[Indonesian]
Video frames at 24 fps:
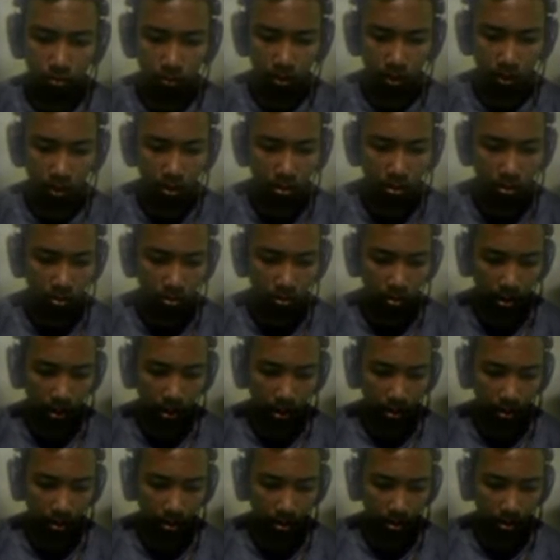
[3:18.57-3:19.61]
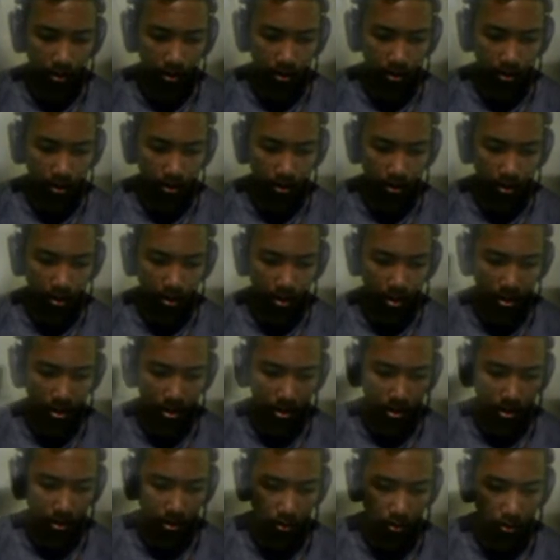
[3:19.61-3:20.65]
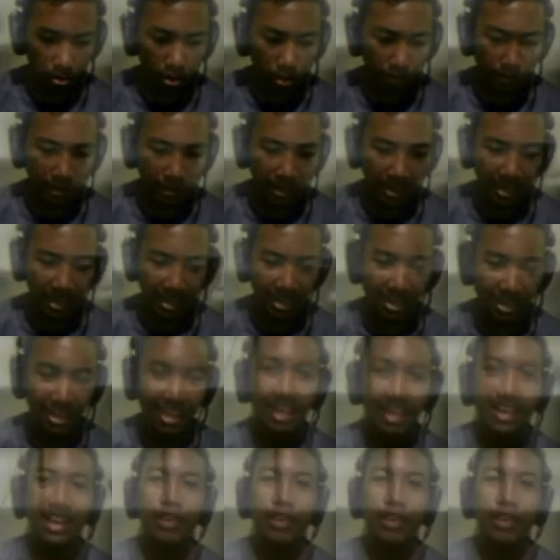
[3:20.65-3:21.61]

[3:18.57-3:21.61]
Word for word: jadi suruh tarik ini oh ada pegangannya